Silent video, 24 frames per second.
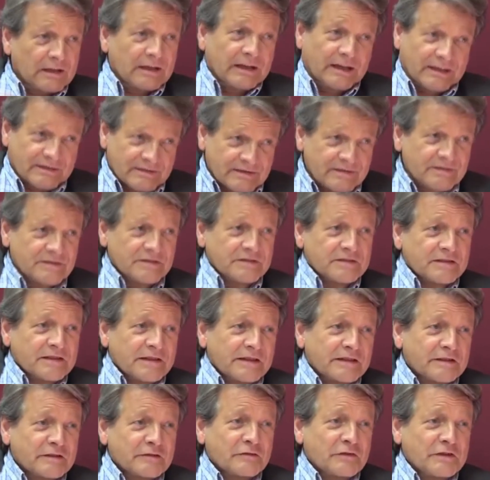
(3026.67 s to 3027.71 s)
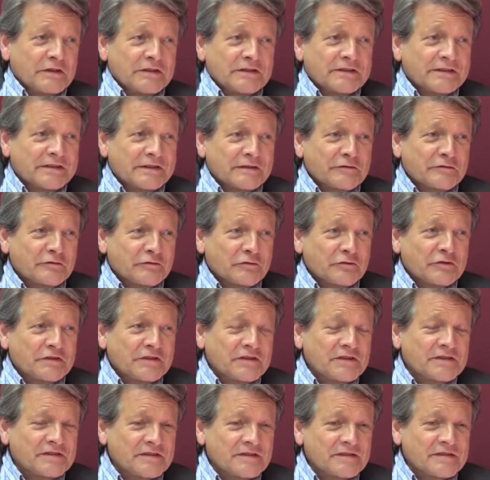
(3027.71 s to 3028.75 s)
Herzlichen Dank, vielen Dank für
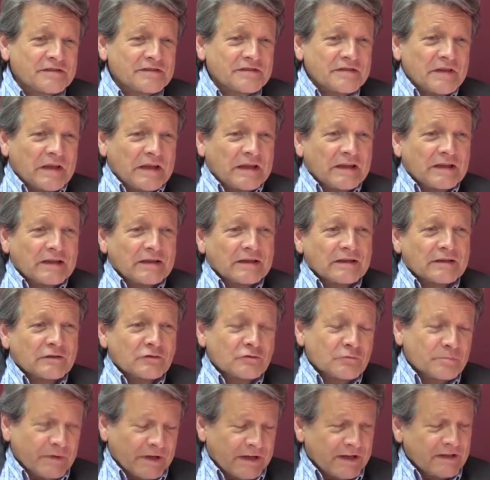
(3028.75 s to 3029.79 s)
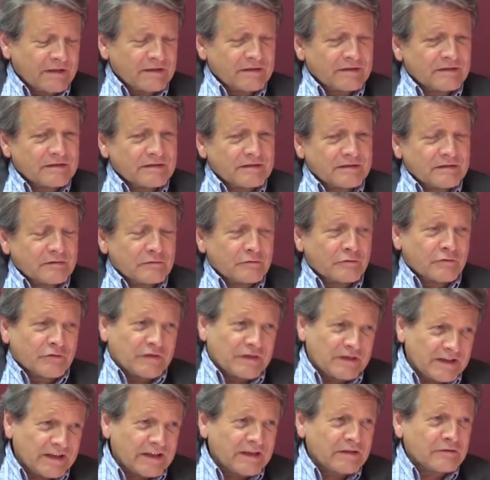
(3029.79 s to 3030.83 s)
dieses Gespräch.
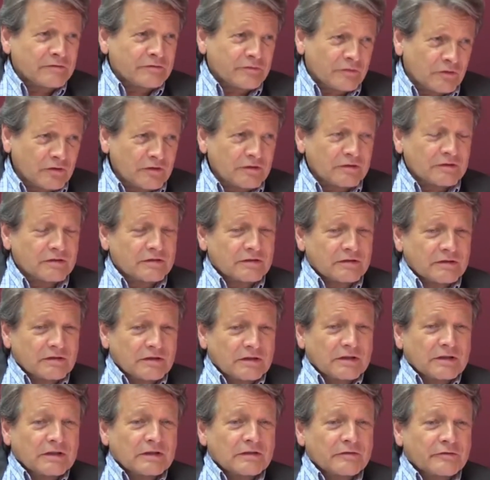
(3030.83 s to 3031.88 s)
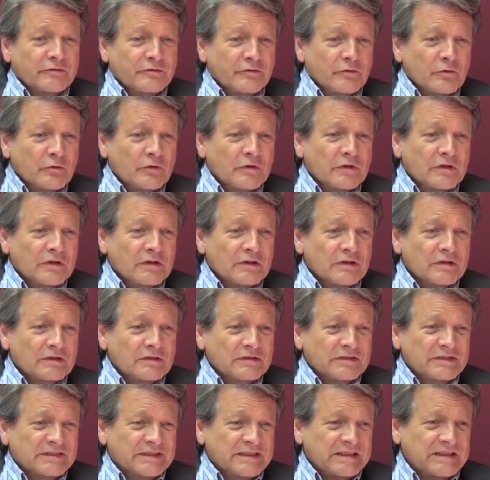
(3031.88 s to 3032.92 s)
Viel Erfolg
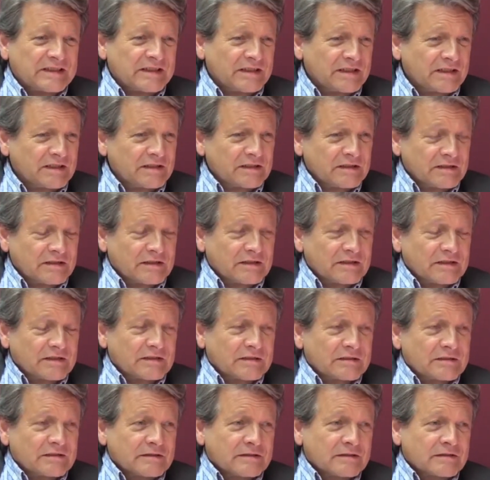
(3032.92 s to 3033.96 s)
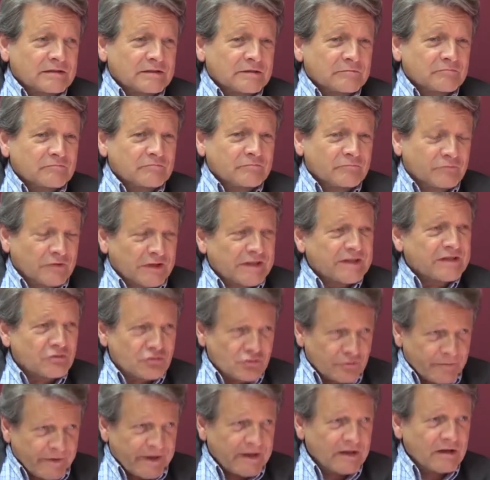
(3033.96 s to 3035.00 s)
für die äh, wirklich
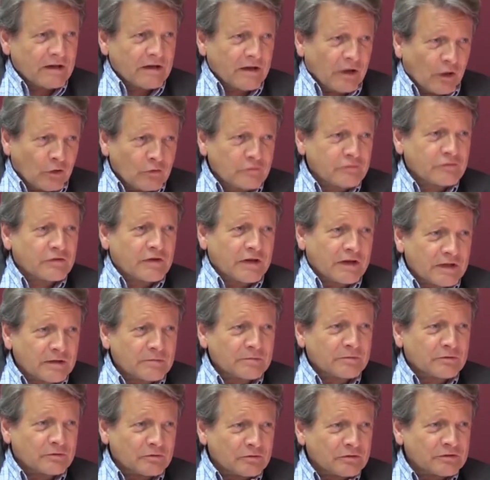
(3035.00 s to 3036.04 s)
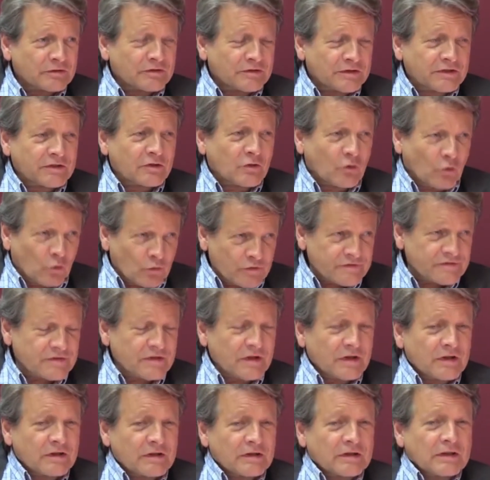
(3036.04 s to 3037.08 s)
schwere Aufgabe und die
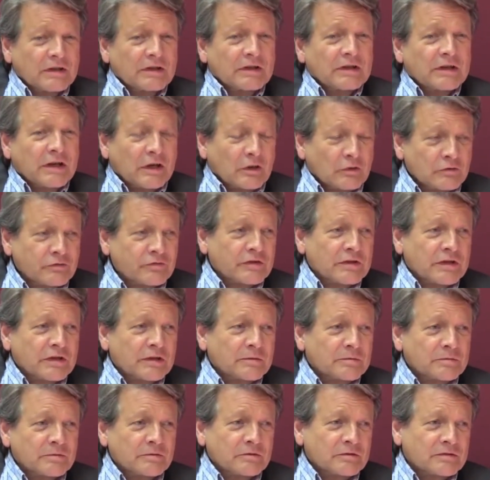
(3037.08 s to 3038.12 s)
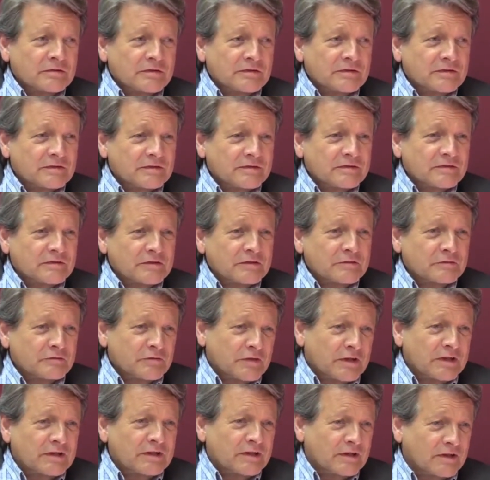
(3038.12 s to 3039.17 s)
große Aufgabe Aufgabe und äh,
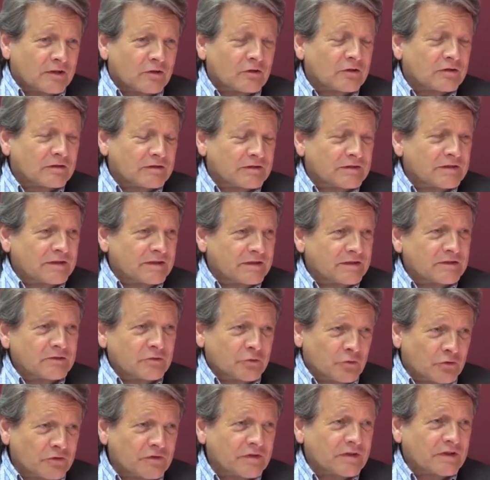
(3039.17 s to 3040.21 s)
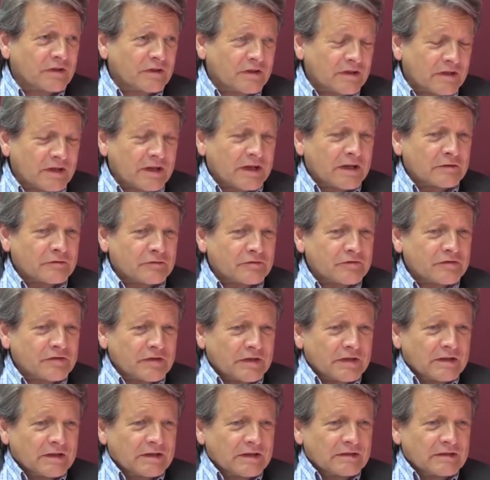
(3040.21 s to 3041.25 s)
vor allen Dingen auch die nötige Kraft,
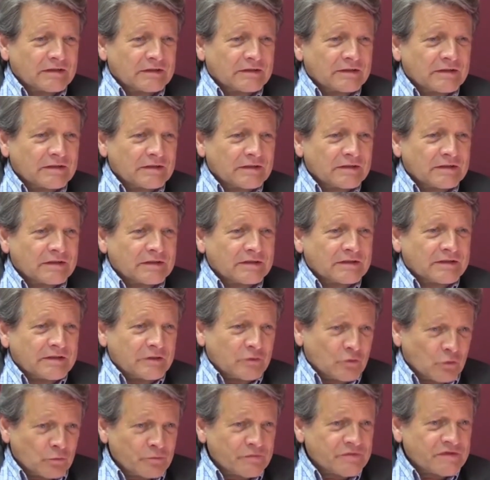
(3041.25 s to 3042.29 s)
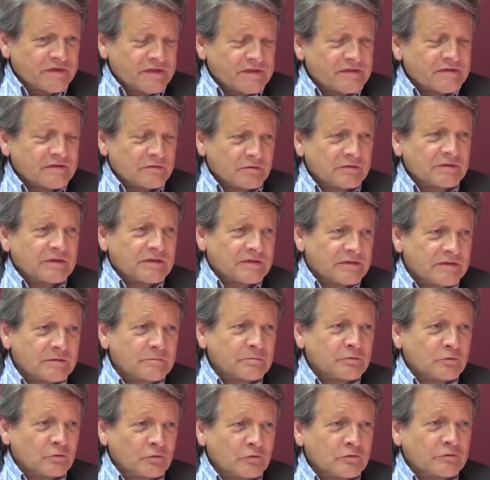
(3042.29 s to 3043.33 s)
die äh, die Umsetzung dieser
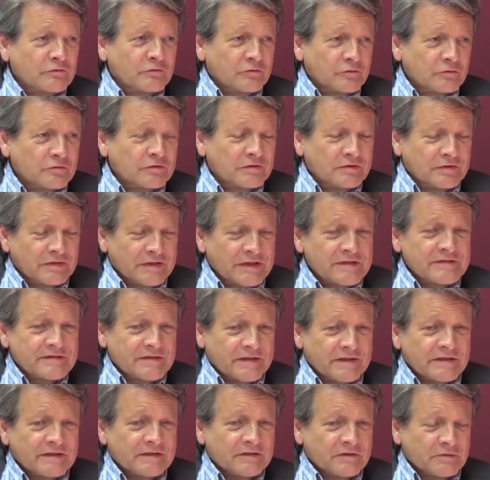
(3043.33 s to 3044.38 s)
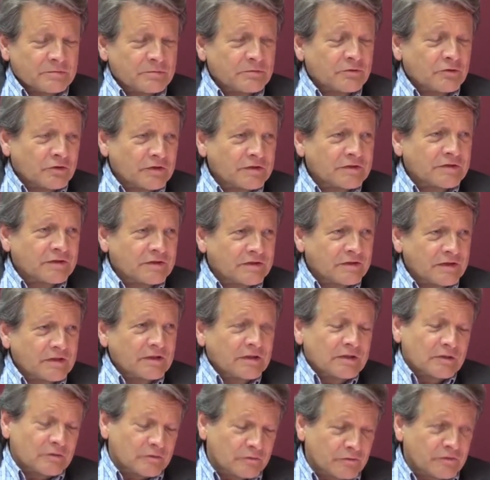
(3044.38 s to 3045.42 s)
Berufung letztendlich bedeutet.
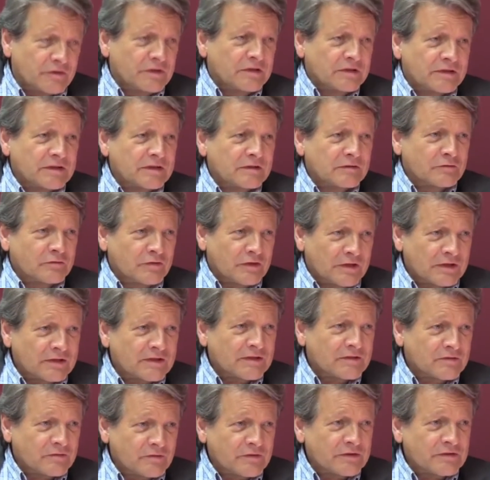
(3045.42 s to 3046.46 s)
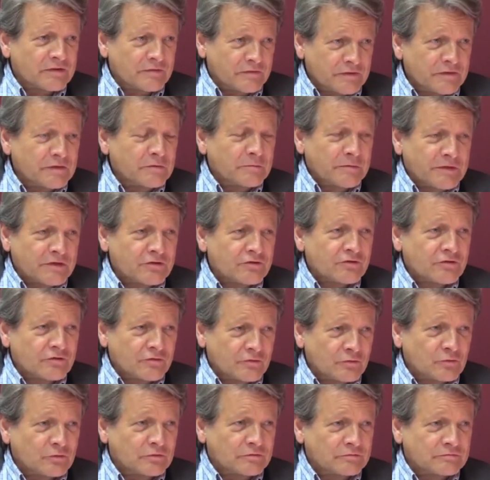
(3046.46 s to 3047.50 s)
Und vielen Dank für all das, was Sie für die Menschen
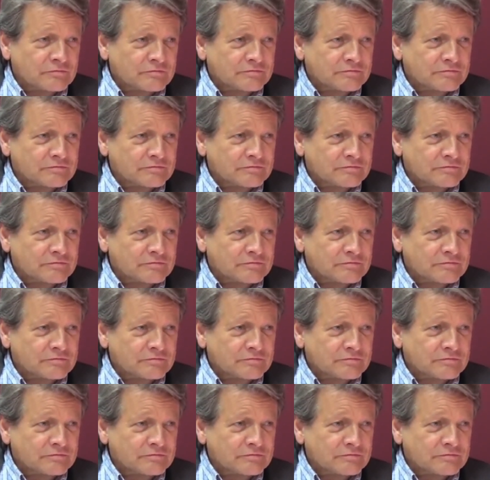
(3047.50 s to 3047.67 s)
tun.